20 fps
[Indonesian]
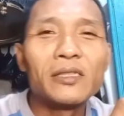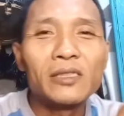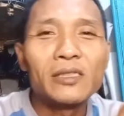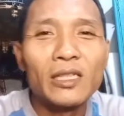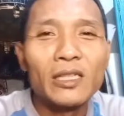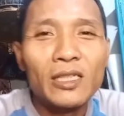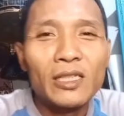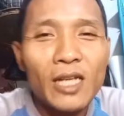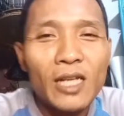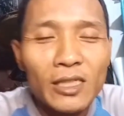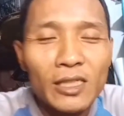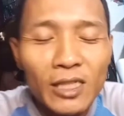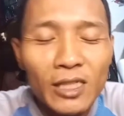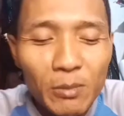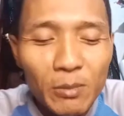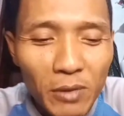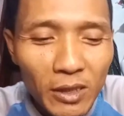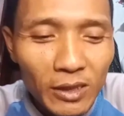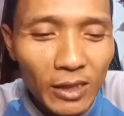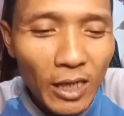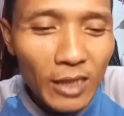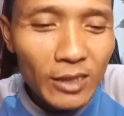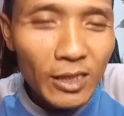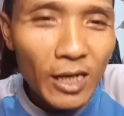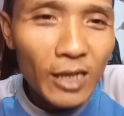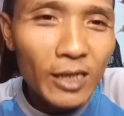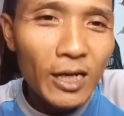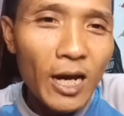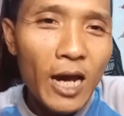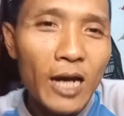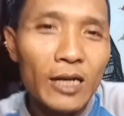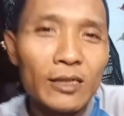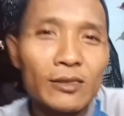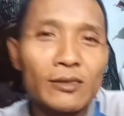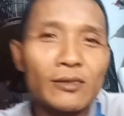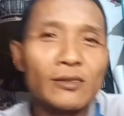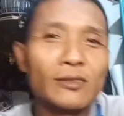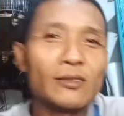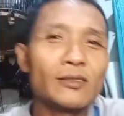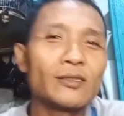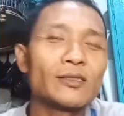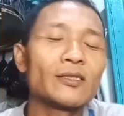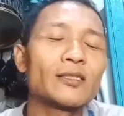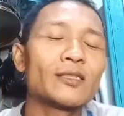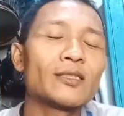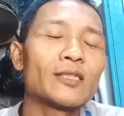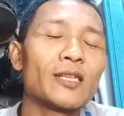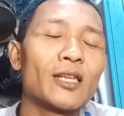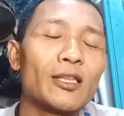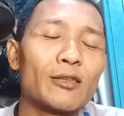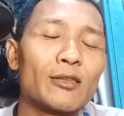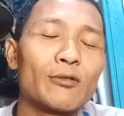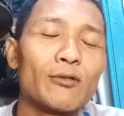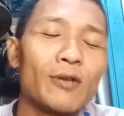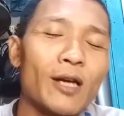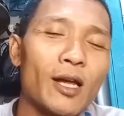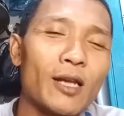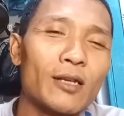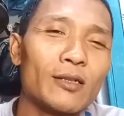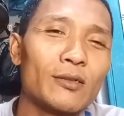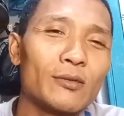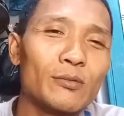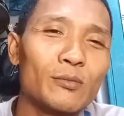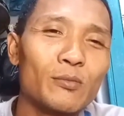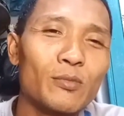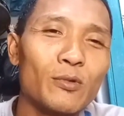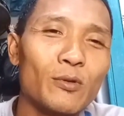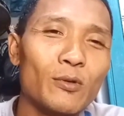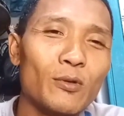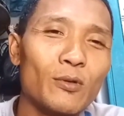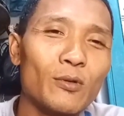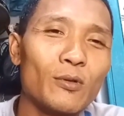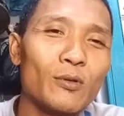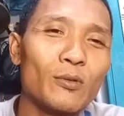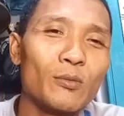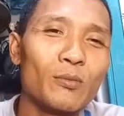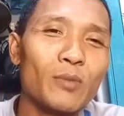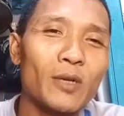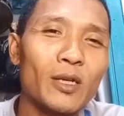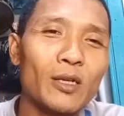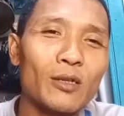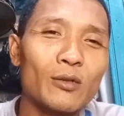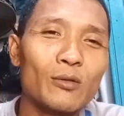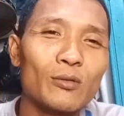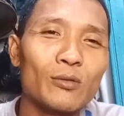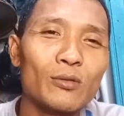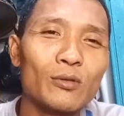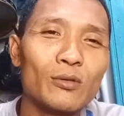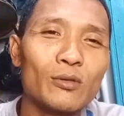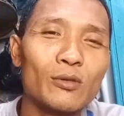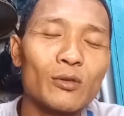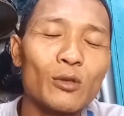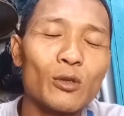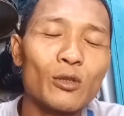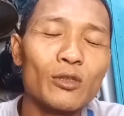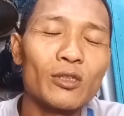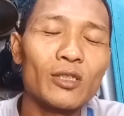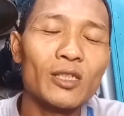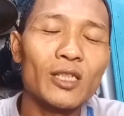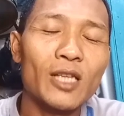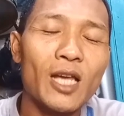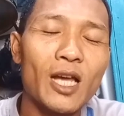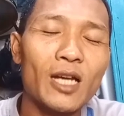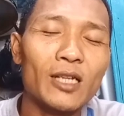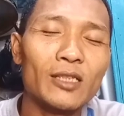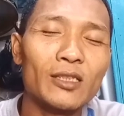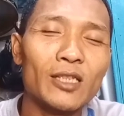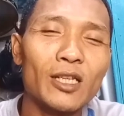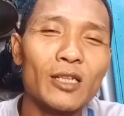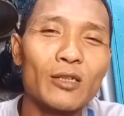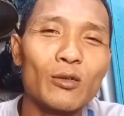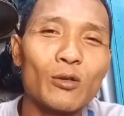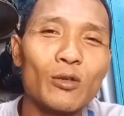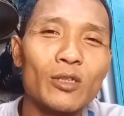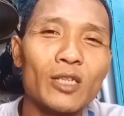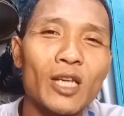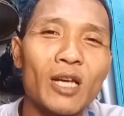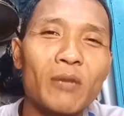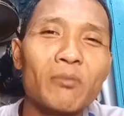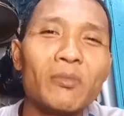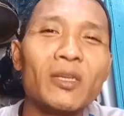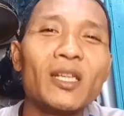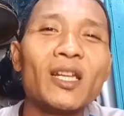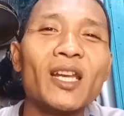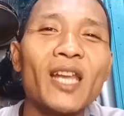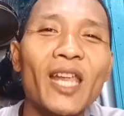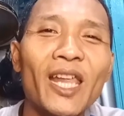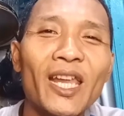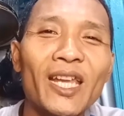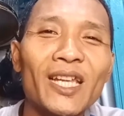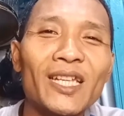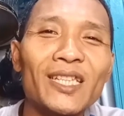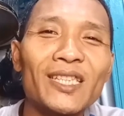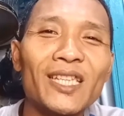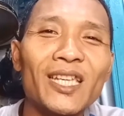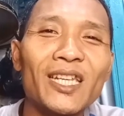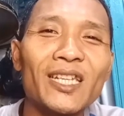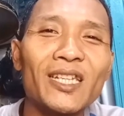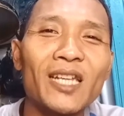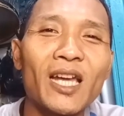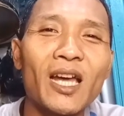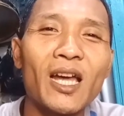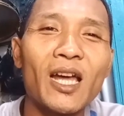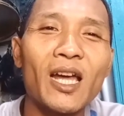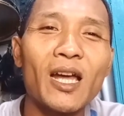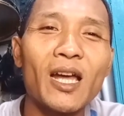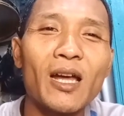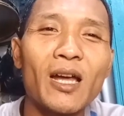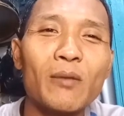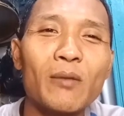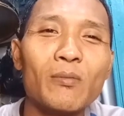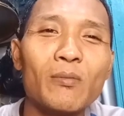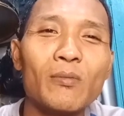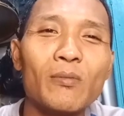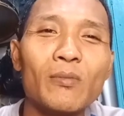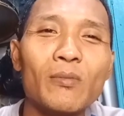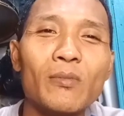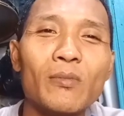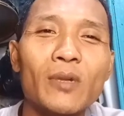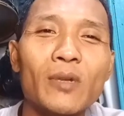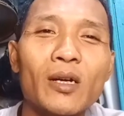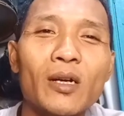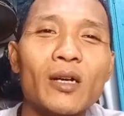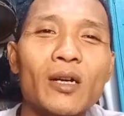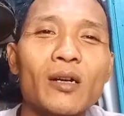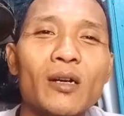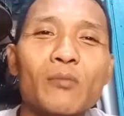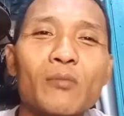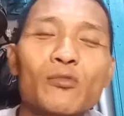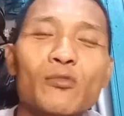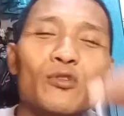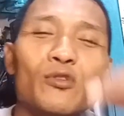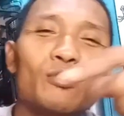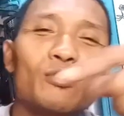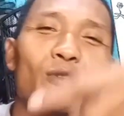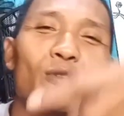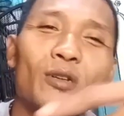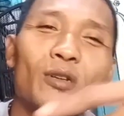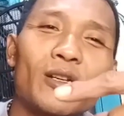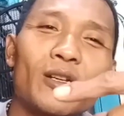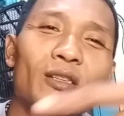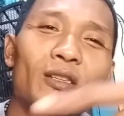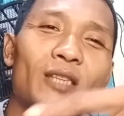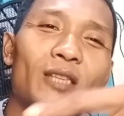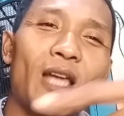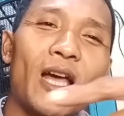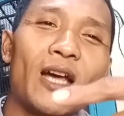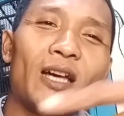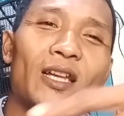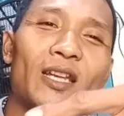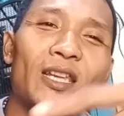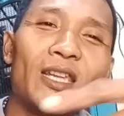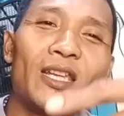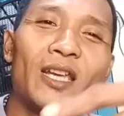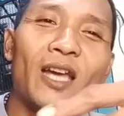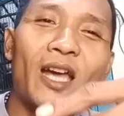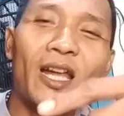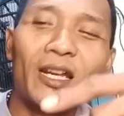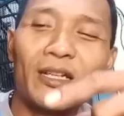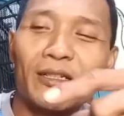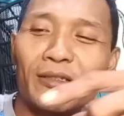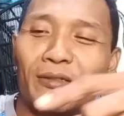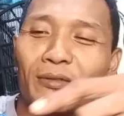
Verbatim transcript: jadi yang dipertanyakan itu kan burung perkutut yang tidurnya miring tidak e, muncul ke tangkringan